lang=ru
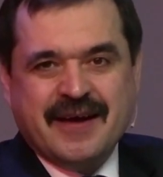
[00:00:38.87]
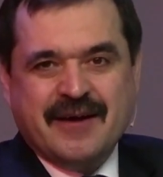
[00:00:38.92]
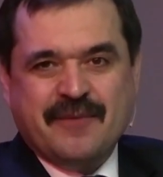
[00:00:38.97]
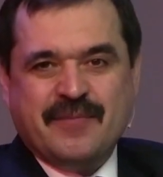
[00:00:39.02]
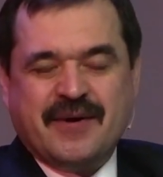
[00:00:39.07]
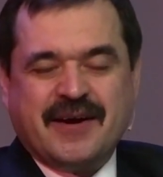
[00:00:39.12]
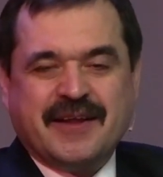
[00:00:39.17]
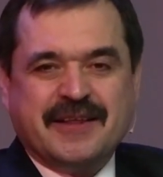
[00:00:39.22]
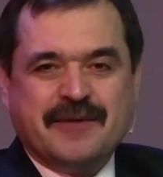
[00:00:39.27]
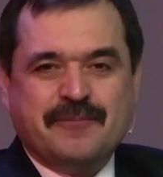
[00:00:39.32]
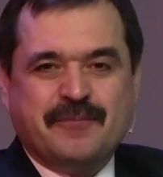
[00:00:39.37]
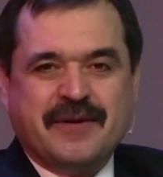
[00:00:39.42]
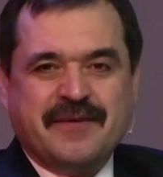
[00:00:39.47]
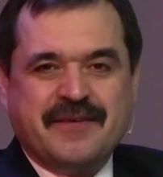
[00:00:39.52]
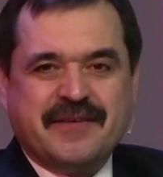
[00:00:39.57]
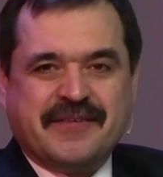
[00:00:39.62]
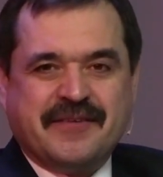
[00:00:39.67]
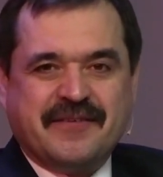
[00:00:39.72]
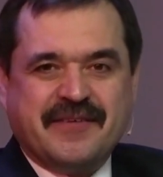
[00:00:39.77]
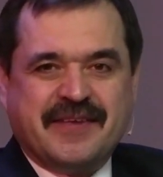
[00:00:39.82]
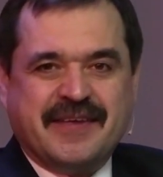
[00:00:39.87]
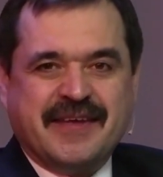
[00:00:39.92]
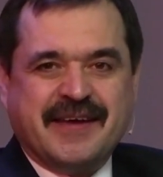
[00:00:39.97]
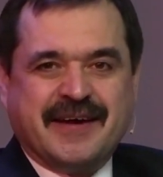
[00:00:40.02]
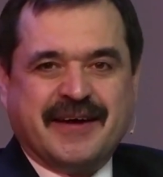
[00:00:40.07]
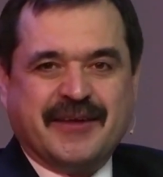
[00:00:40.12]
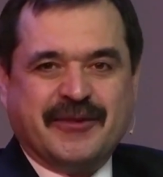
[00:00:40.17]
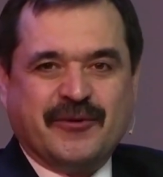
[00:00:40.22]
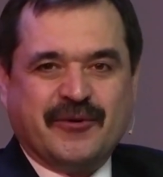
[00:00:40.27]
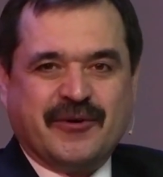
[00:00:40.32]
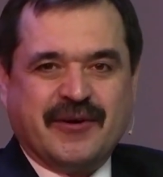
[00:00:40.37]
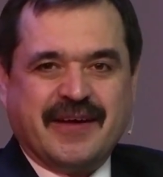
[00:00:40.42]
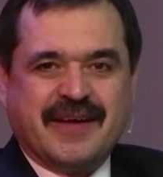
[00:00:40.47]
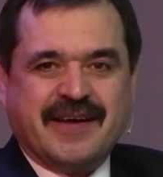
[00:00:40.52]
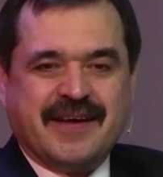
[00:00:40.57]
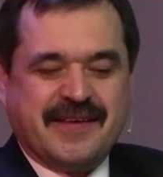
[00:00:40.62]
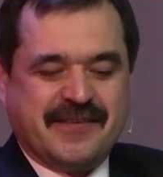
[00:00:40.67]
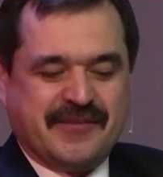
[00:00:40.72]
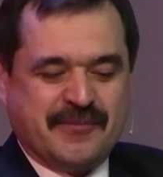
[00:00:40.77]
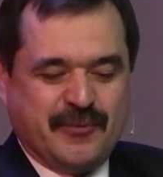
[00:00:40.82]
Мы рады приветствовать тех,
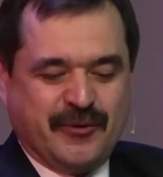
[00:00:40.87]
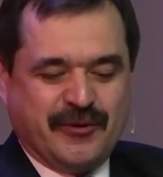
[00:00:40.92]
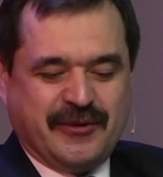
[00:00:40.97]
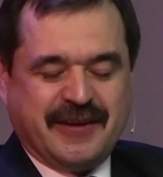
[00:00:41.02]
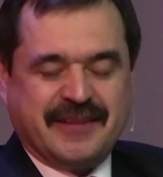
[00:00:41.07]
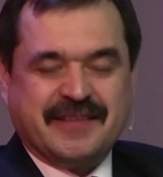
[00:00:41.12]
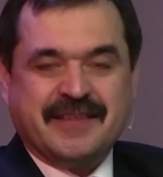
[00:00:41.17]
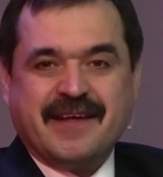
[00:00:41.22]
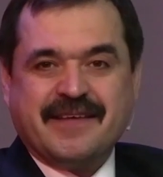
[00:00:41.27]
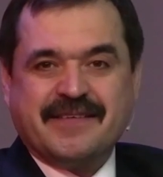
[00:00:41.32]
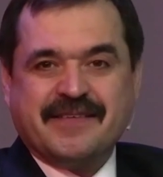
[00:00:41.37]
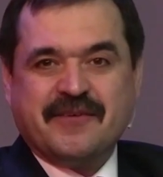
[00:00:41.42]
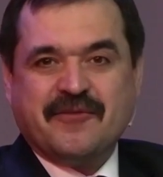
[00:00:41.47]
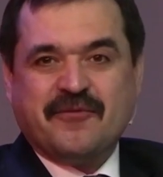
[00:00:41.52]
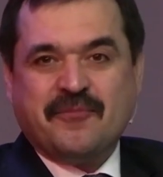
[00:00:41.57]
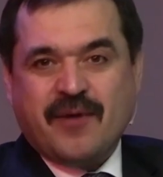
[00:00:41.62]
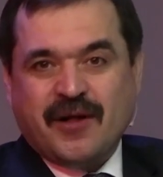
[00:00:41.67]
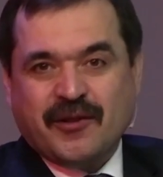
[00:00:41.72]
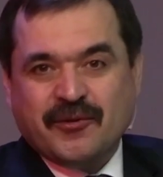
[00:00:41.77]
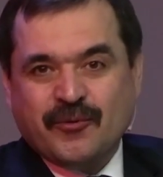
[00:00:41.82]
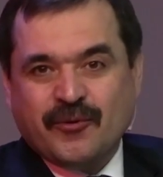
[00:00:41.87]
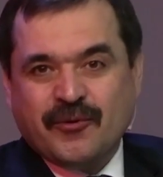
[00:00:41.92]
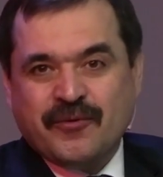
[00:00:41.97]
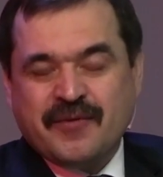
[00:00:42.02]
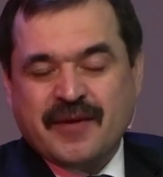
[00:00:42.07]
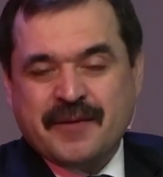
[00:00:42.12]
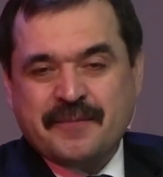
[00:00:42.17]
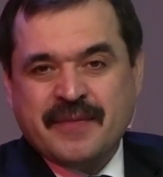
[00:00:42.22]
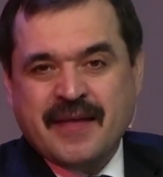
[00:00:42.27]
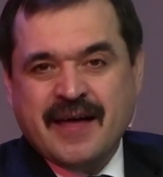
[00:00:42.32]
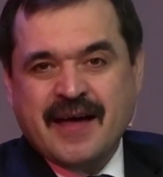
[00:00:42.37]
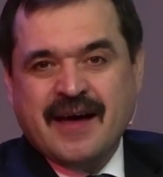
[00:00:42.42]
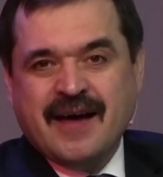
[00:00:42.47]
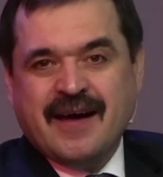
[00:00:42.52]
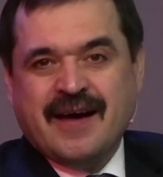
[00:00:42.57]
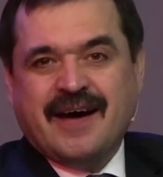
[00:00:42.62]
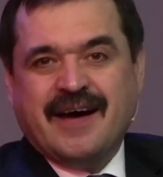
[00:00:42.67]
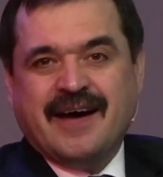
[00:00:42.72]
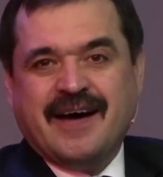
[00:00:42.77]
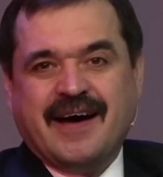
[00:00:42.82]
которые смотрят нас в Молдове,
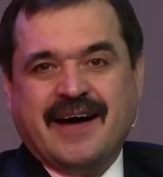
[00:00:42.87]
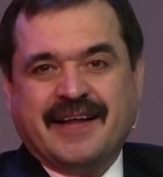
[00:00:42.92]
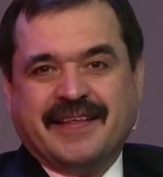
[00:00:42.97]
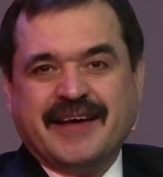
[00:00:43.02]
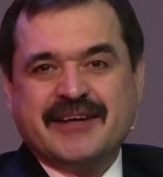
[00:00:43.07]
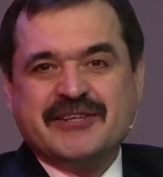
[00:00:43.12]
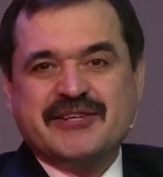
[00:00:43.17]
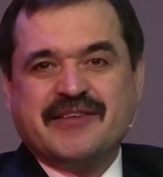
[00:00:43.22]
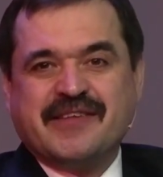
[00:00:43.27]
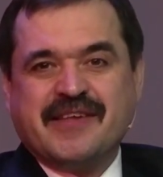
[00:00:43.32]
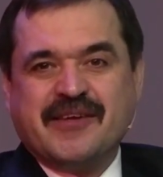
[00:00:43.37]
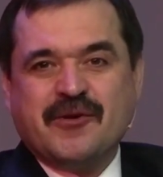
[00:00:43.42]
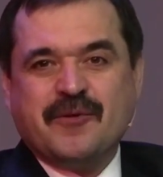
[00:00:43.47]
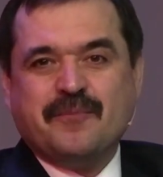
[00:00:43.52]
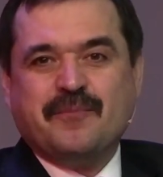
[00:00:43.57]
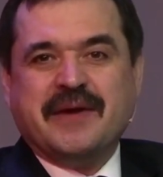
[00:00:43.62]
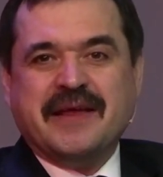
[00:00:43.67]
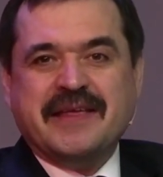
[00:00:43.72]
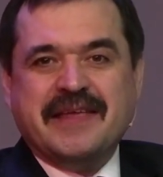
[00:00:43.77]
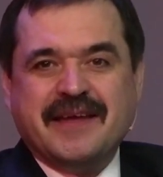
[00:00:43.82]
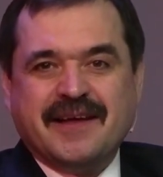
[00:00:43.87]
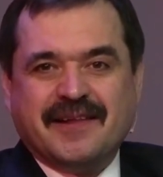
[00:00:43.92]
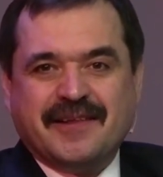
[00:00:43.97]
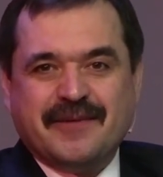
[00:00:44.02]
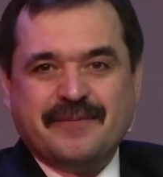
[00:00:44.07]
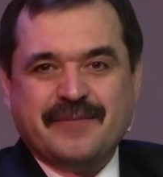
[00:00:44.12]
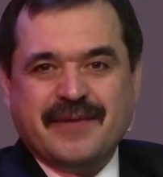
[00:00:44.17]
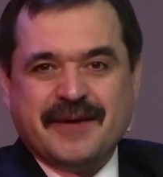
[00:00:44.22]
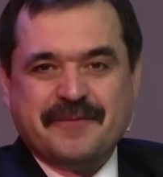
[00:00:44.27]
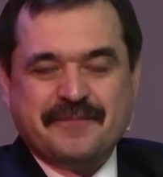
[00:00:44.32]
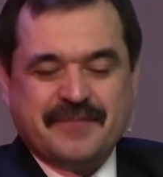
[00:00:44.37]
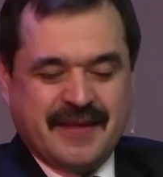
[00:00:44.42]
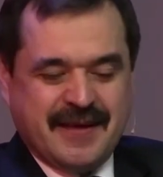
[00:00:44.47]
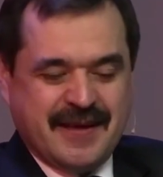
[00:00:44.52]
а, а также за ее пределами.